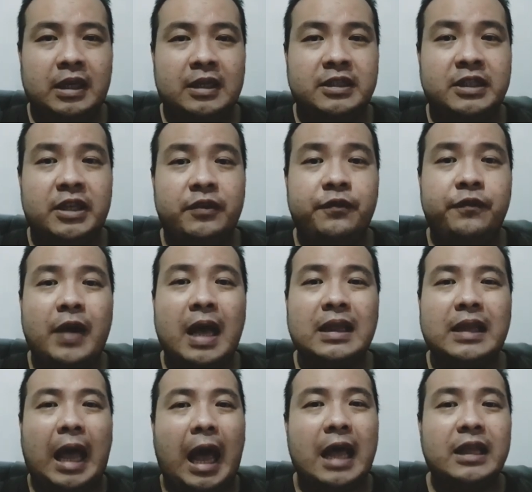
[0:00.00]

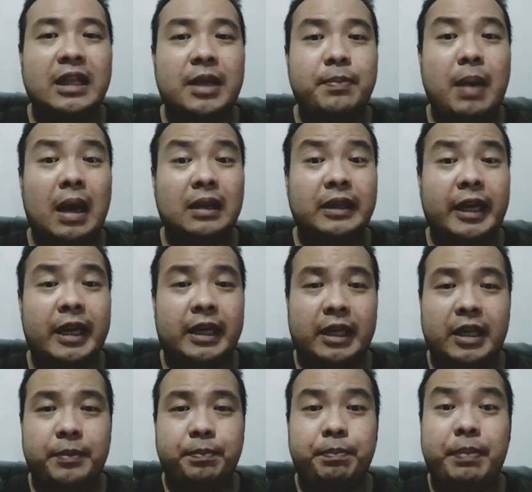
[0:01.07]
sifat
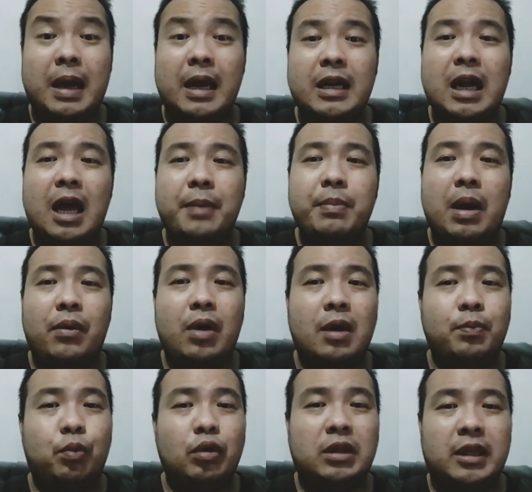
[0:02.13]
antibakteri pada
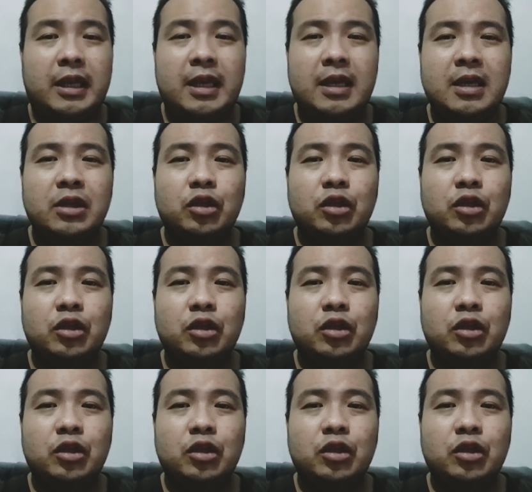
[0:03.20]
bawang putih